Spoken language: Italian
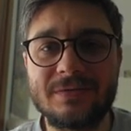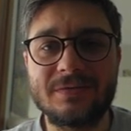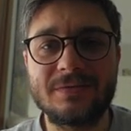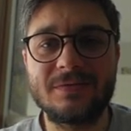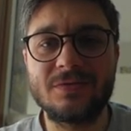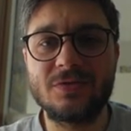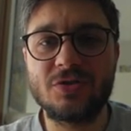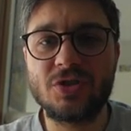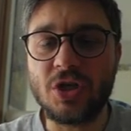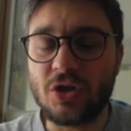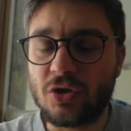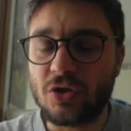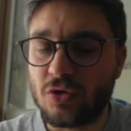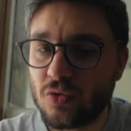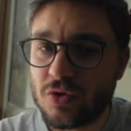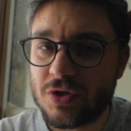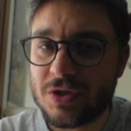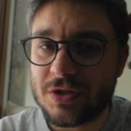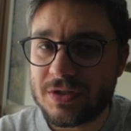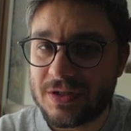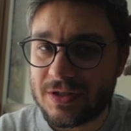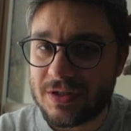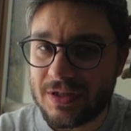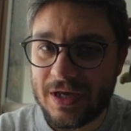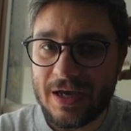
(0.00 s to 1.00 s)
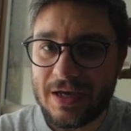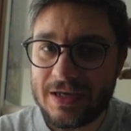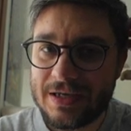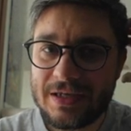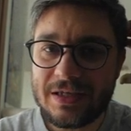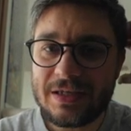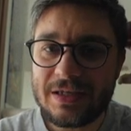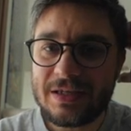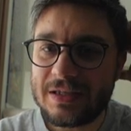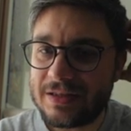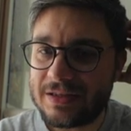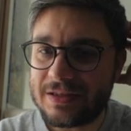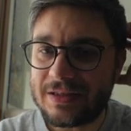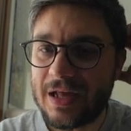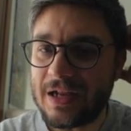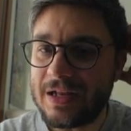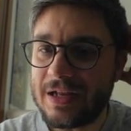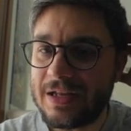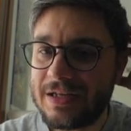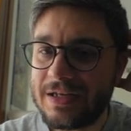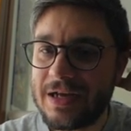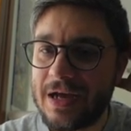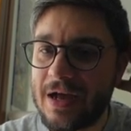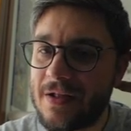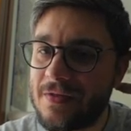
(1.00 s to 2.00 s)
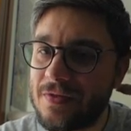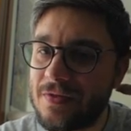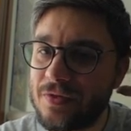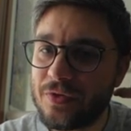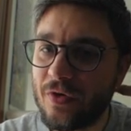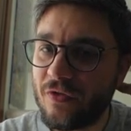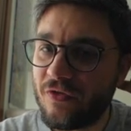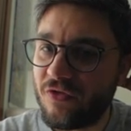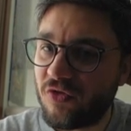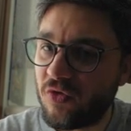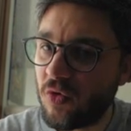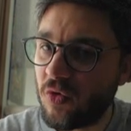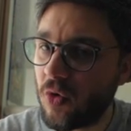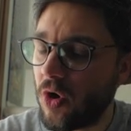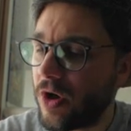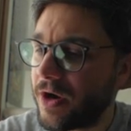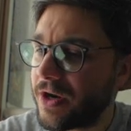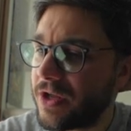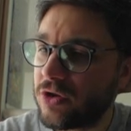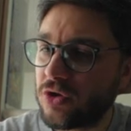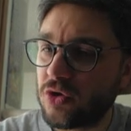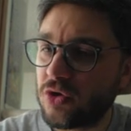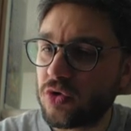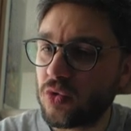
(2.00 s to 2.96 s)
cioè, tu stai tagliando fuori